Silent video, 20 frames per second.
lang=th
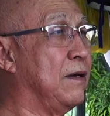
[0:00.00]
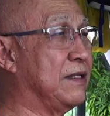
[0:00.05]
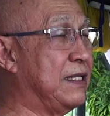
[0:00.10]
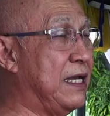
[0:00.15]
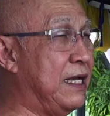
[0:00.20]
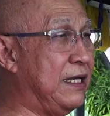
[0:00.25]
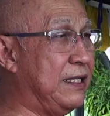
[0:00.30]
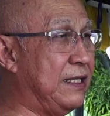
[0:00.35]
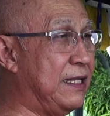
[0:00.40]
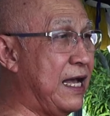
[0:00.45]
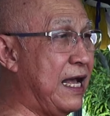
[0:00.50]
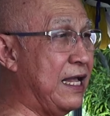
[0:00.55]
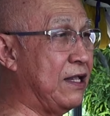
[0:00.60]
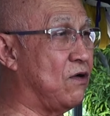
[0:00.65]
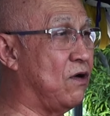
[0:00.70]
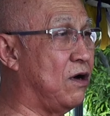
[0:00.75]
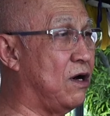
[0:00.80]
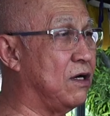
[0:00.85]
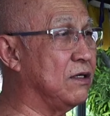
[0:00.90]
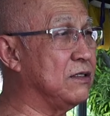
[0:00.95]
ในด้าน
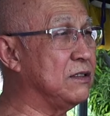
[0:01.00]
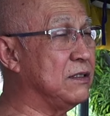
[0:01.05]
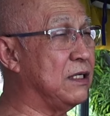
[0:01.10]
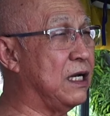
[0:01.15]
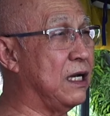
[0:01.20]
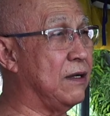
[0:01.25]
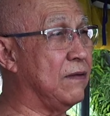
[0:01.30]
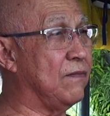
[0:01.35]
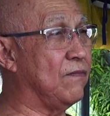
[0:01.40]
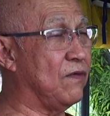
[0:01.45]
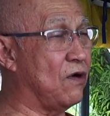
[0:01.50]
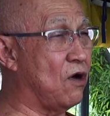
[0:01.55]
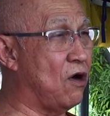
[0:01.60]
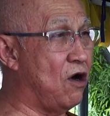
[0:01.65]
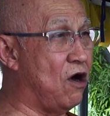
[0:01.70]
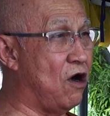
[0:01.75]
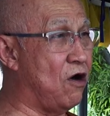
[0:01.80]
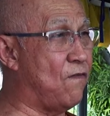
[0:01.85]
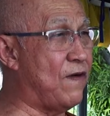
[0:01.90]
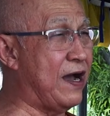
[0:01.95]
ของ
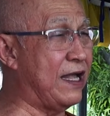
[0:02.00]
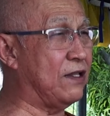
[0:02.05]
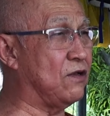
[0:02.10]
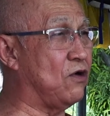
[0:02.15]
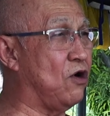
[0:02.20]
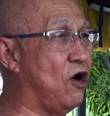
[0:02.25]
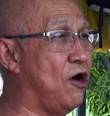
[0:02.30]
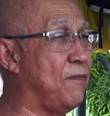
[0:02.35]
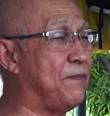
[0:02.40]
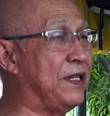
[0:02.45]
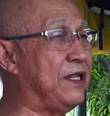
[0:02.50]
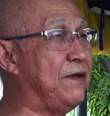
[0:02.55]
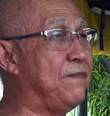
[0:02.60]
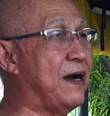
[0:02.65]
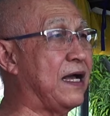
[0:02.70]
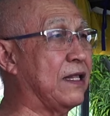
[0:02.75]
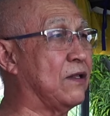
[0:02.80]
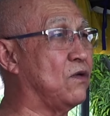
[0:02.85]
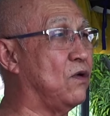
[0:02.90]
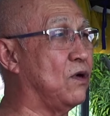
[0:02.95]
ข้อวัดข้อปฏิ
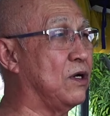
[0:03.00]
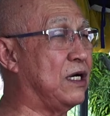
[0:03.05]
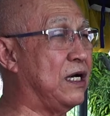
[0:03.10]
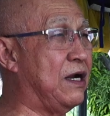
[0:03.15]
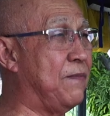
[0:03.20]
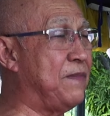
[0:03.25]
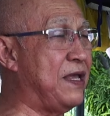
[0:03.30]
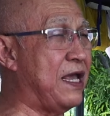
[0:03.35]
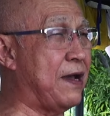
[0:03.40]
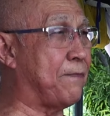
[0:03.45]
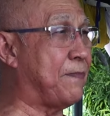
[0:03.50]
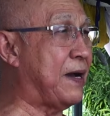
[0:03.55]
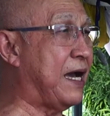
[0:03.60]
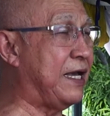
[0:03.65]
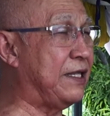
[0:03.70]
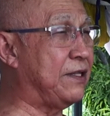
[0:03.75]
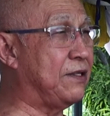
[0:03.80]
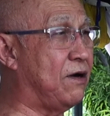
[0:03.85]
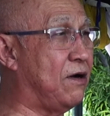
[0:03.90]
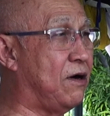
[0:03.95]
บัติกฎระเบียบภา
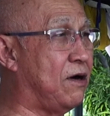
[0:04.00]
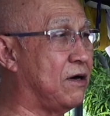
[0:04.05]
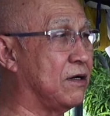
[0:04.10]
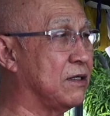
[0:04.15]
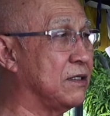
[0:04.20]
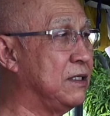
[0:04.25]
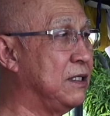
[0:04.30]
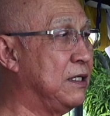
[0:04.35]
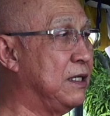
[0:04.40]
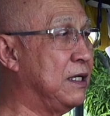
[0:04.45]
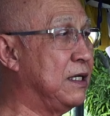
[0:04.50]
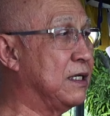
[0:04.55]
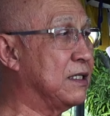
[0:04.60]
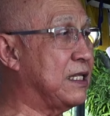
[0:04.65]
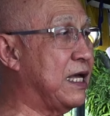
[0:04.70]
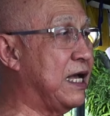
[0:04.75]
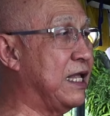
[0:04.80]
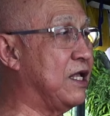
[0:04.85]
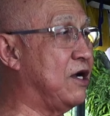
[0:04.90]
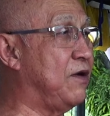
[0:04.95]
ยนอก
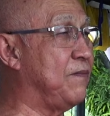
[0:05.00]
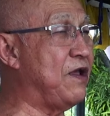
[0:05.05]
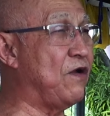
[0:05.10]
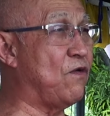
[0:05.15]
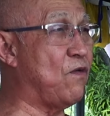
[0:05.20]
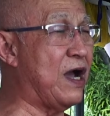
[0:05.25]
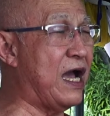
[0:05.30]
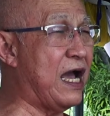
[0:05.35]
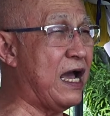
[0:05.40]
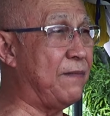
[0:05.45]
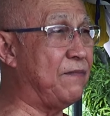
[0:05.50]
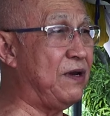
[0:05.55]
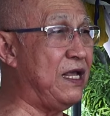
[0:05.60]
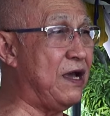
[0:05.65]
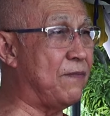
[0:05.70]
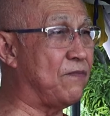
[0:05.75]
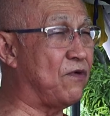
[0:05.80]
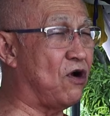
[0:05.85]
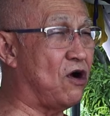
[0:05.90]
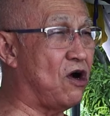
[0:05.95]
ท่านก็มีความเรี
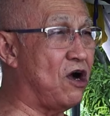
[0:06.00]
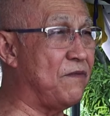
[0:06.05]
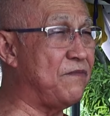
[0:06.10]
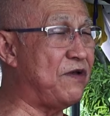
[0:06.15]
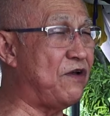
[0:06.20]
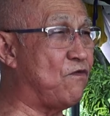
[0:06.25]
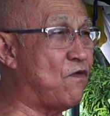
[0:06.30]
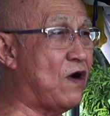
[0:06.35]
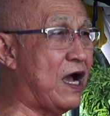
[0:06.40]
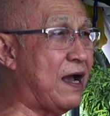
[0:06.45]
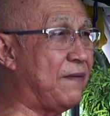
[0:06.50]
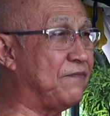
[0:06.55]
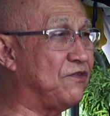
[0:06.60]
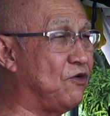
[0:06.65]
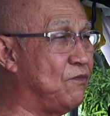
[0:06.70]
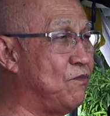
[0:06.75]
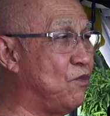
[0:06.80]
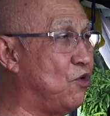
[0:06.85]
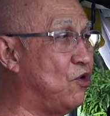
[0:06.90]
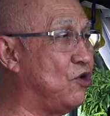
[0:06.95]
ยบร้อยมีความส
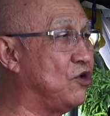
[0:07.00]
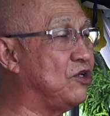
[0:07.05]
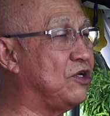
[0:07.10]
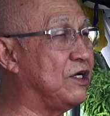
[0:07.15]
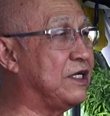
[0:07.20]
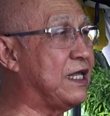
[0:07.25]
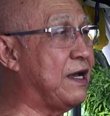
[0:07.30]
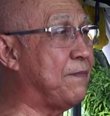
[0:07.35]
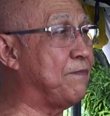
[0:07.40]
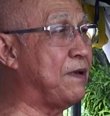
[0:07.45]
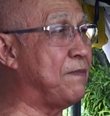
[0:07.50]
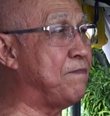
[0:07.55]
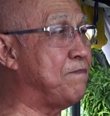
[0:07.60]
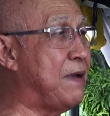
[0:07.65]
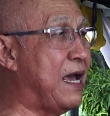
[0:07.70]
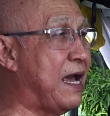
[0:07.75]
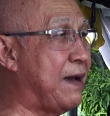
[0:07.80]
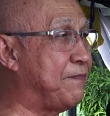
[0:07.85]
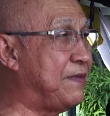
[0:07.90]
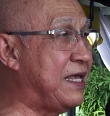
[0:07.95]
มบูรณ์จนกระทั่งเป็น
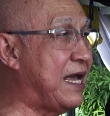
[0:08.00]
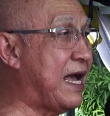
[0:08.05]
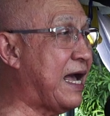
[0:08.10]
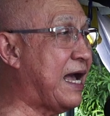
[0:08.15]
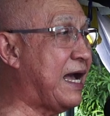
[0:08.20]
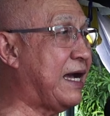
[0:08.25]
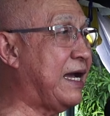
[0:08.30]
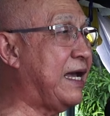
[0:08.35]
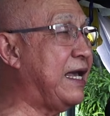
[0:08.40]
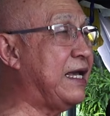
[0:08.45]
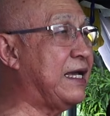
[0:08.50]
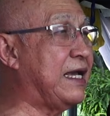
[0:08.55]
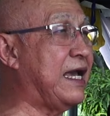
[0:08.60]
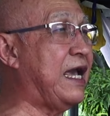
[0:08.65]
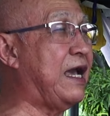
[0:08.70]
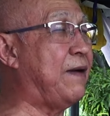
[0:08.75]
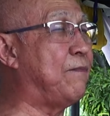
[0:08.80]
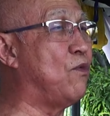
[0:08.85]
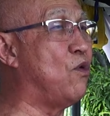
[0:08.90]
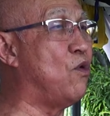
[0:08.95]
แบบอย่างให้
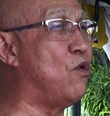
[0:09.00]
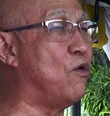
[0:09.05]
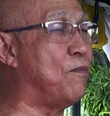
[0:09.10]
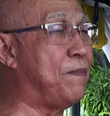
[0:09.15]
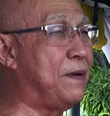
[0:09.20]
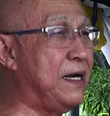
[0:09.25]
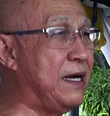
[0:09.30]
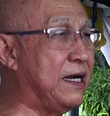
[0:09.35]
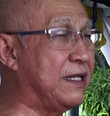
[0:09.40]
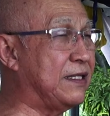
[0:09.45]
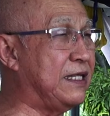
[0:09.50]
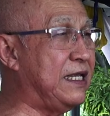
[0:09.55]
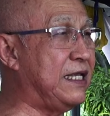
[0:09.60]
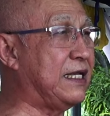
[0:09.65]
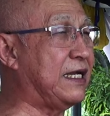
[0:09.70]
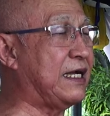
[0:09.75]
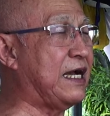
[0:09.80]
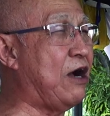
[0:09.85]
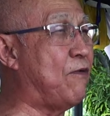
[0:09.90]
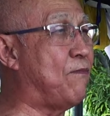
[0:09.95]
แก่หมู่เพื่อนที่
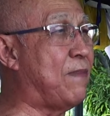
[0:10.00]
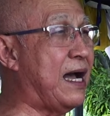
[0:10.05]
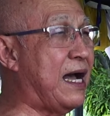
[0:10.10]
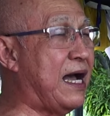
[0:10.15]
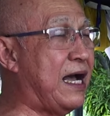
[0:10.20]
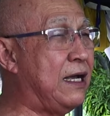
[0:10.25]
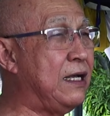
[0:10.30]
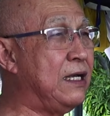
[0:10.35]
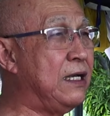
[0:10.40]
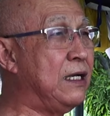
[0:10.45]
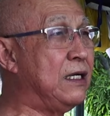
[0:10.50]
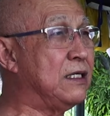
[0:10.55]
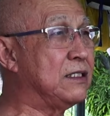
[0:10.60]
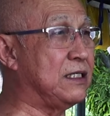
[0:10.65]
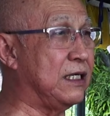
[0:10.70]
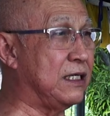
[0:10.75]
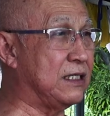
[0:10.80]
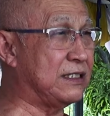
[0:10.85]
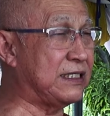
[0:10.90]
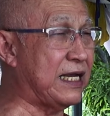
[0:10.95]
จะเข้ามา
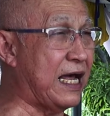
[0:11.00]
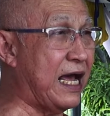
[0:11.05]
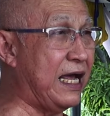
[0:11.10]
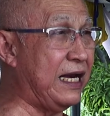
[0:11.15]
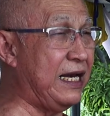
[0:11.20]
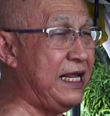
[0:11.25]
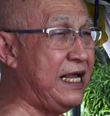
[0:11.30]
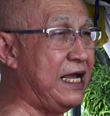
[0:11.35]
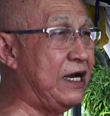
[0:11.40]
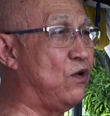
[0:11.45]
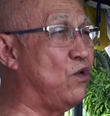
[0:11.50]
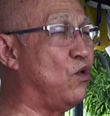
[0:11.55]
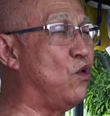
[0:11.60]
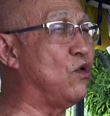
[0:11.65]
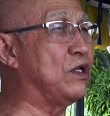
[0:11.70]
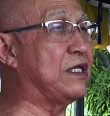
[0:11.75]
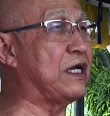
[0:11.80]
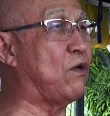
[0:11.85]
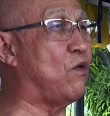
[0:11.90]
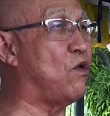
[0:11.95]
ศึกษาเรียนรู้
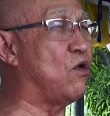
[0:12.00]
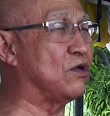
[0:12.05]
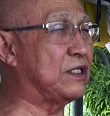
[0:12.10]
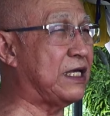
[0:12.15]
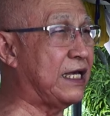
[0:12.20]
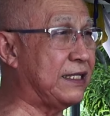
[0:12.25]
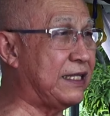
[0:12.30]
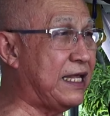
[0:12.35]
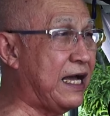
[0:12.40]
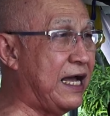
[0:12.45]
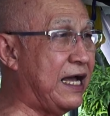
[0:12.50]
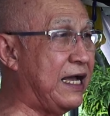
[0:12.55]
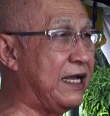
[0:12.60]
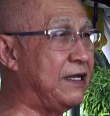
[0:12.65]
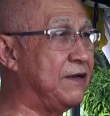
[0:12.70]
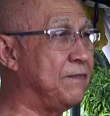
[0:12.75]
จากองค์ท่านได้